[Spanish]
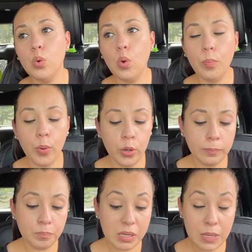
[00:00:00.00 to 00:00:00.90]
cupón,
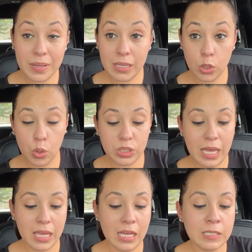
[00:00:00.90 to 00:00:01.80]
vas a meter dos de
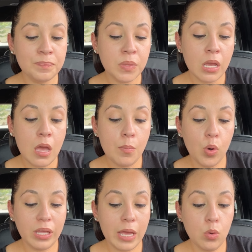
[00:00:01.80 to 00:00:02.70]
ellas
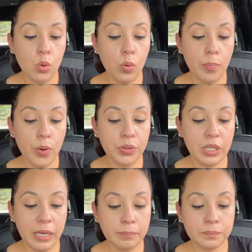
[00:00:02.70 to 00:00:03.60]
porque hay un cupón
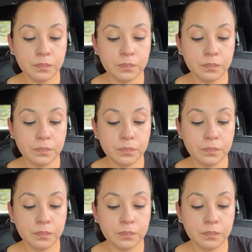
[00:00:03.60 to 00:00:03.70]
de